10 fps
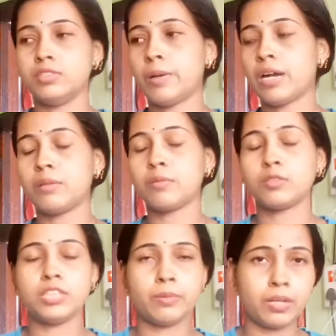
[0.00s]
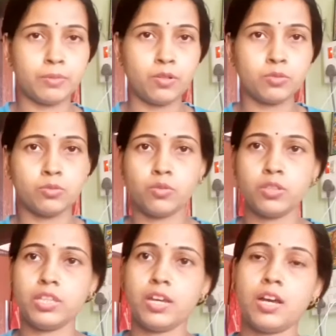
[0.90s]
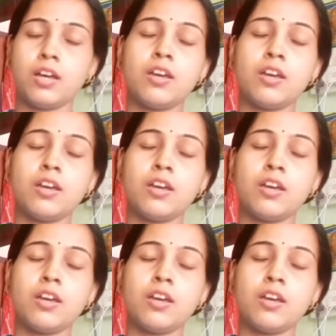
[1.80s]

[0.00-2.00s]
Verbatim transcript: জামা কাপড় জামা কাপড়গুলো শুকর দেওয়া